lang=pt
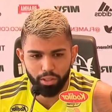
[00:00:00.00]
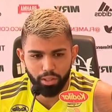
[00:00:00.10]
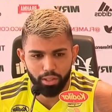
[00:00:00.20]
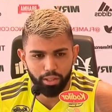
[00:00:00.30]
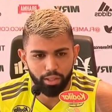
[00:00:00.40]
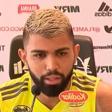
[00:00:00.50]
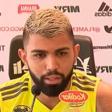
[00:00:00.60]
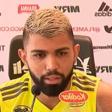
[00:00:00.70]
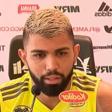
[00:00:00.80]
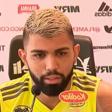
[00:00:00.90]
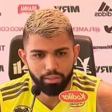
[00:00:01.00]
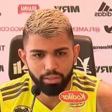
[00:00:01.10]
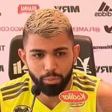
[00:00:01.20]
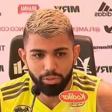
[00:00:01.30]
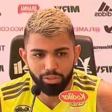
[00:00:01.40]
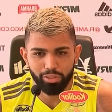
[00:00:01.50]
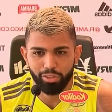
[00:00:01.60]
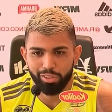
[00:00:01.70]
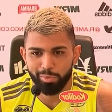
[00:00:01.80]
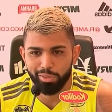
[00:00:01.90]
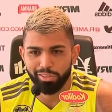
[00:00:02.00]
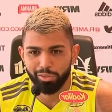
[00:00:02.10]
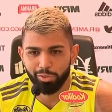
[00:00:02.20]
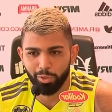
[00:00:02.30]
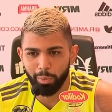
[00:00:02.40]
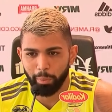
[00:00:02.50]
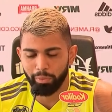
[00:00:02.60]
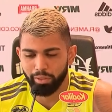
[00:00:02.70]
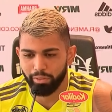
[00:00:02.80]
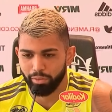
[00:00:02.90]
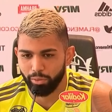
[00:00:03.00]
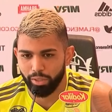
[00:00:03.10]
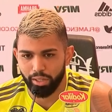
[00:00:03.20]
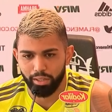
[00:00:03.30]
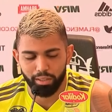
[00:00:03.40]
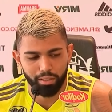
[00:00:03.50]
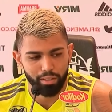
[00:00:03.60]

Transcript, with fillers: É, estamos ansiosos por esse jogo, para poder voltar